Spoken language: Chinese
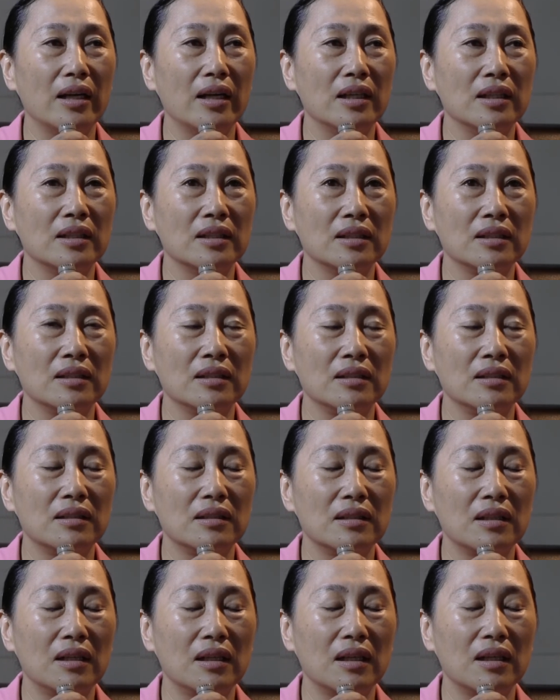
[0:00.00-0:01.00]
因
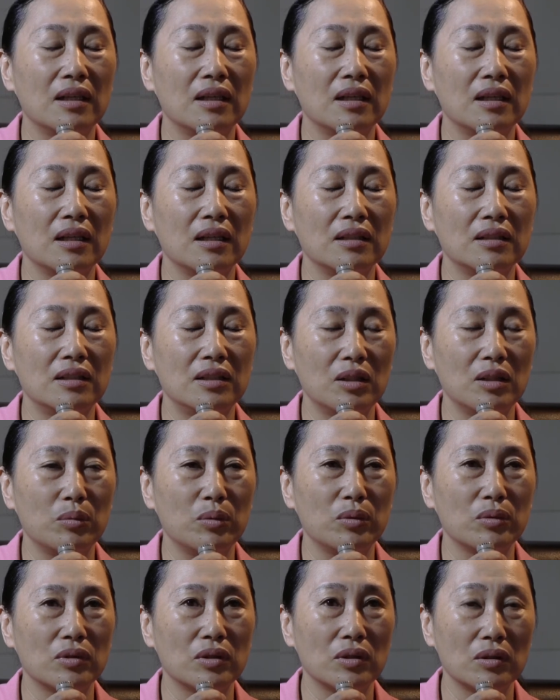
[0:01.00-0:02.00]
迄个舅
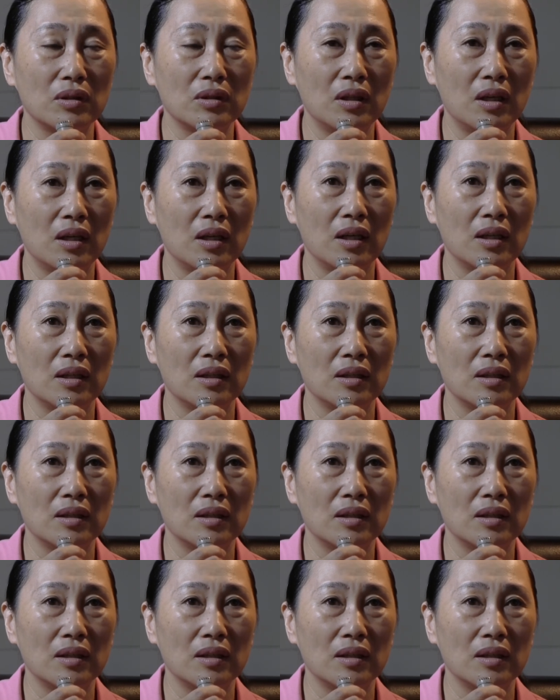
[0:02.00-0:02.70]
父迄个，